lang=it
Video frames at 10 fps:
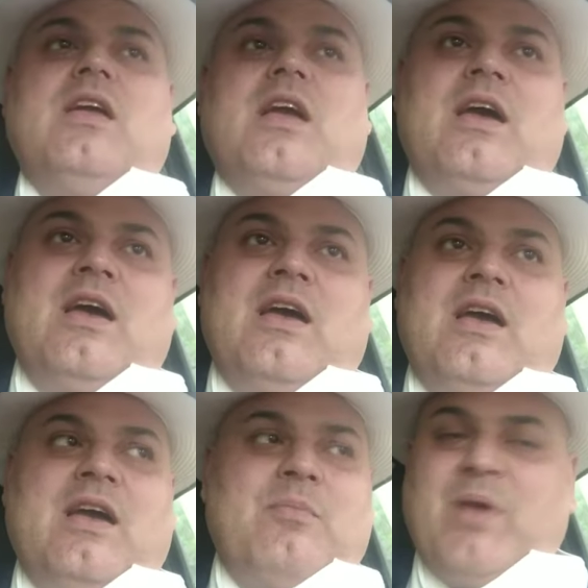
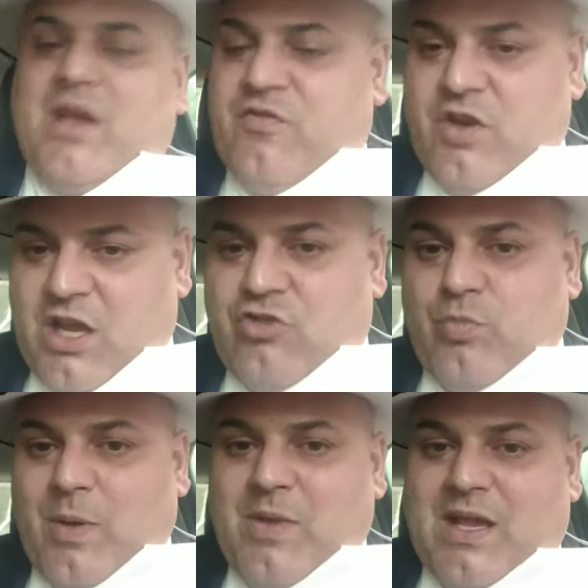Eh, per rifornire i
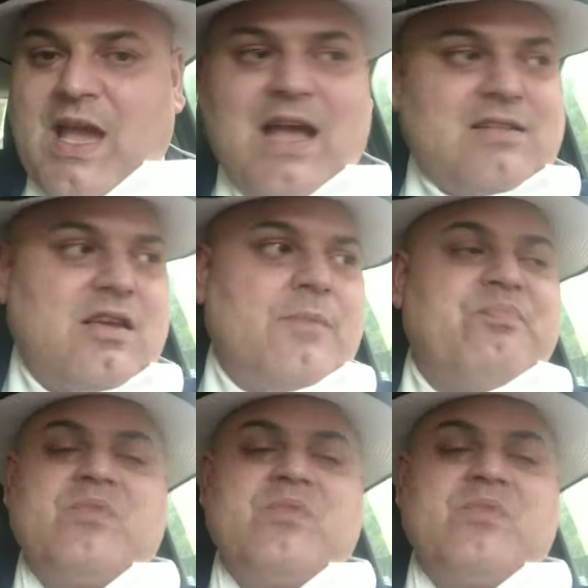supermercati.